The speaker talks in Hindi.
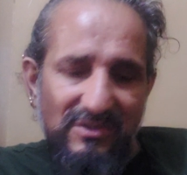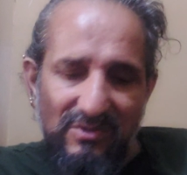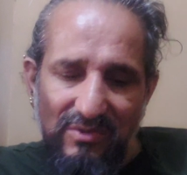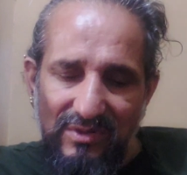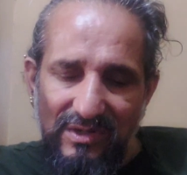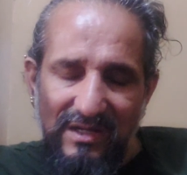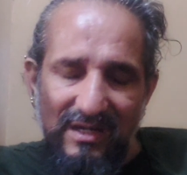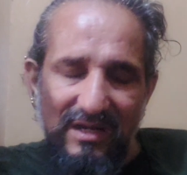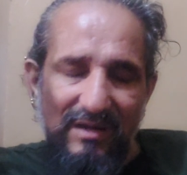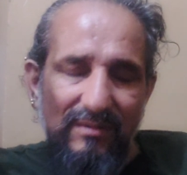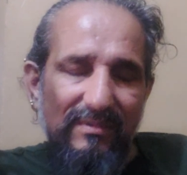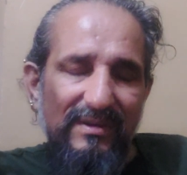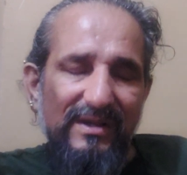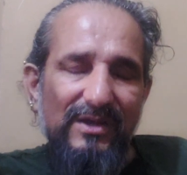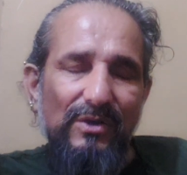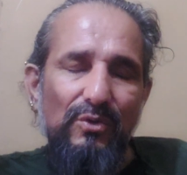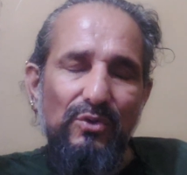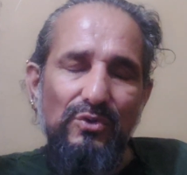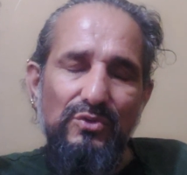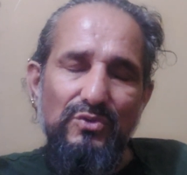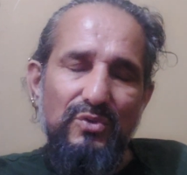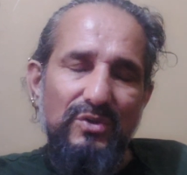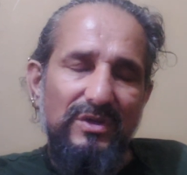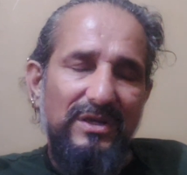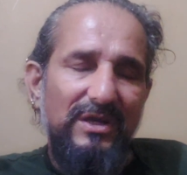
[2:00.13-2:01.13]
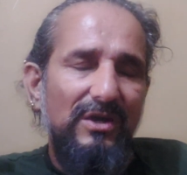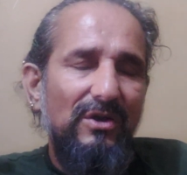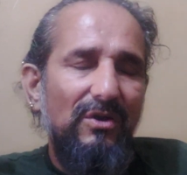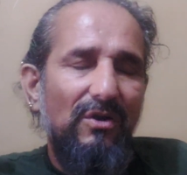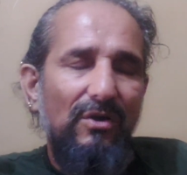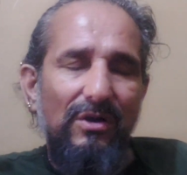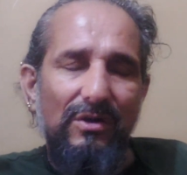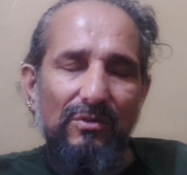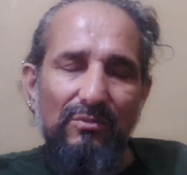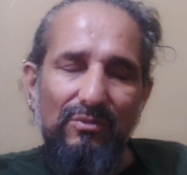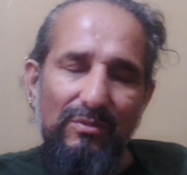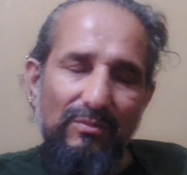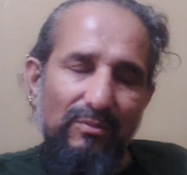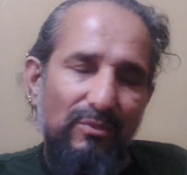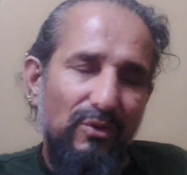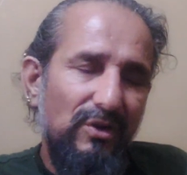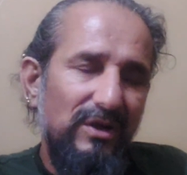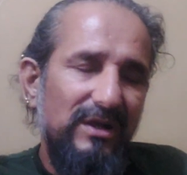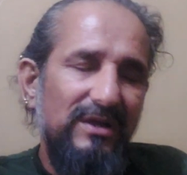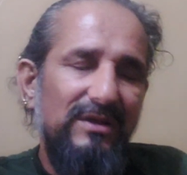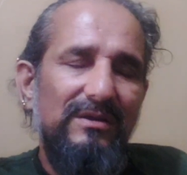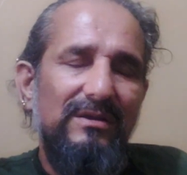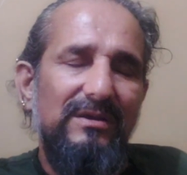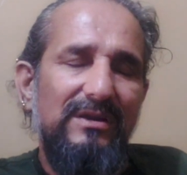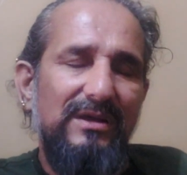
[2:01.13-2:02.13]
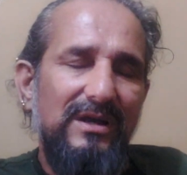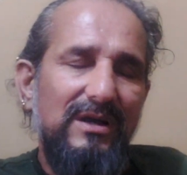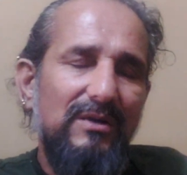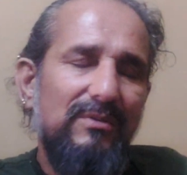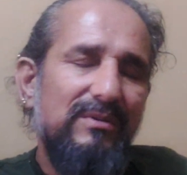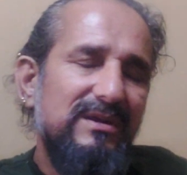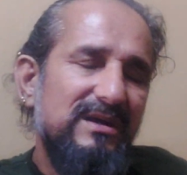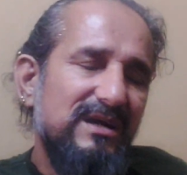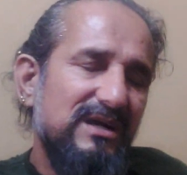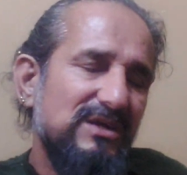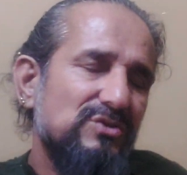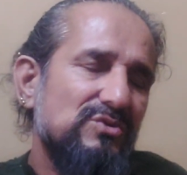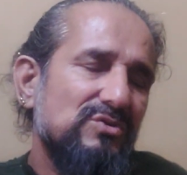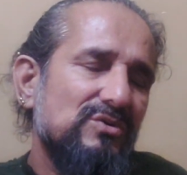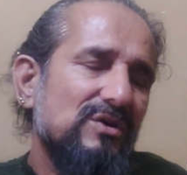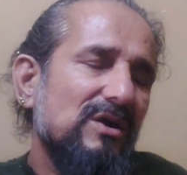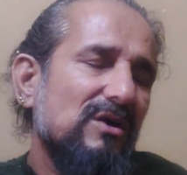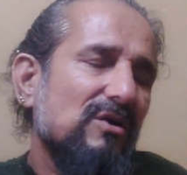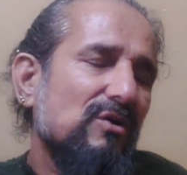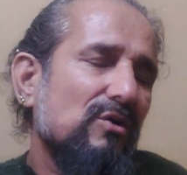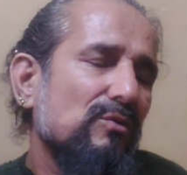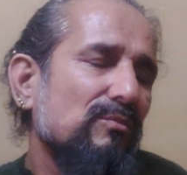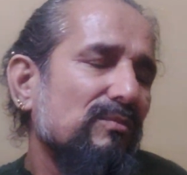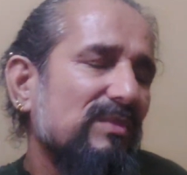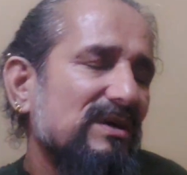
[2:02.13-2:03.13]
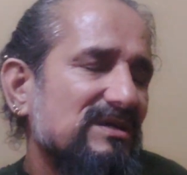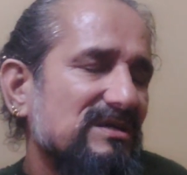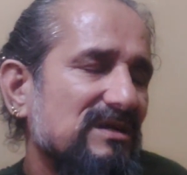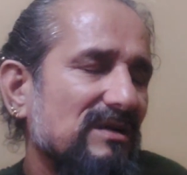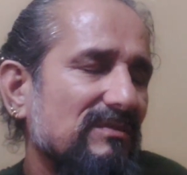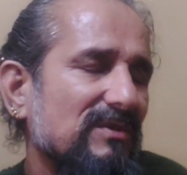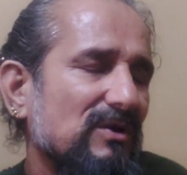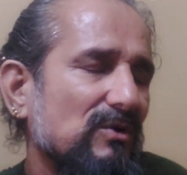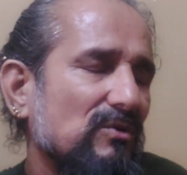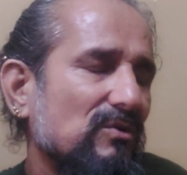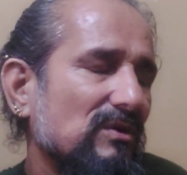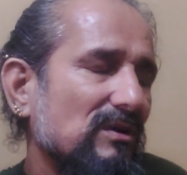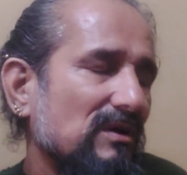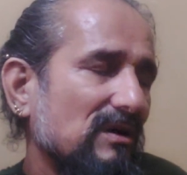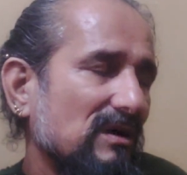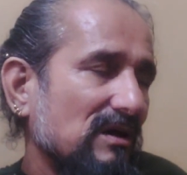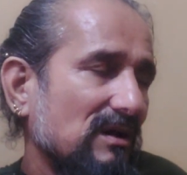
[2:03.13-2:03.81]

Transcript: जो रिकवरी हो चुकी है और वो बॉडी रिकवर कर चुका है और बच्चा बिल्कुल